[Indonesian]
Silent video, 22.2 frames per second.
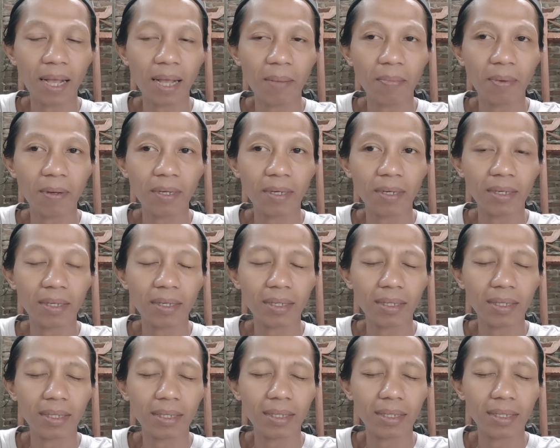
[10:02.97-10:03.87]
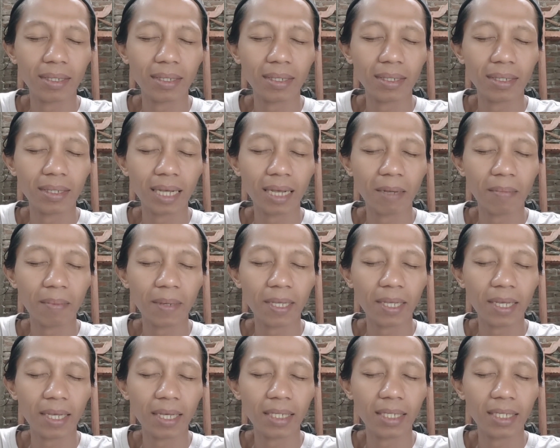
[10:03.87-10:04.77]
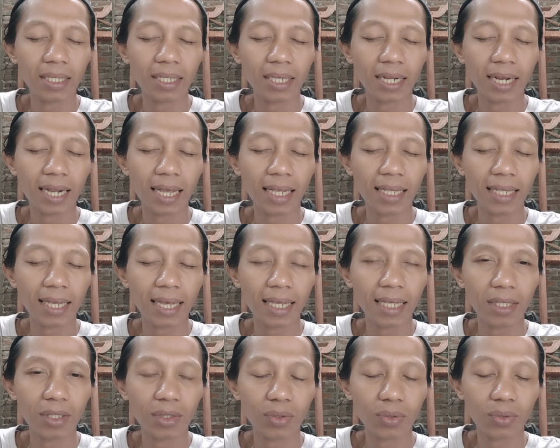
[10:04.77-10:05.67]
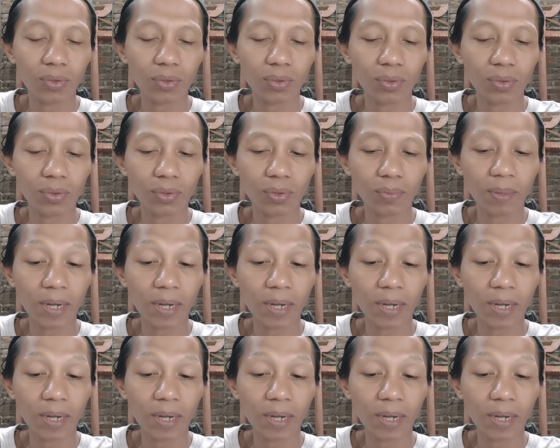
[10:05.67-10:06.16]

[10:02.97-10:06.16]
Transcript: pe, eh, apa ya istilahnya itu